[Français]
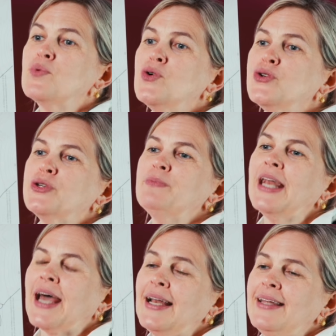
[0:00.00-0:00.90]
plus de
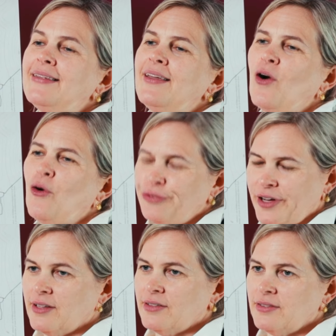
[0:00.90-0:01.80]
minéralité au
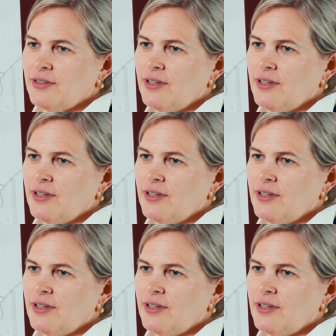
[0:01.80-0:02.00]
vin.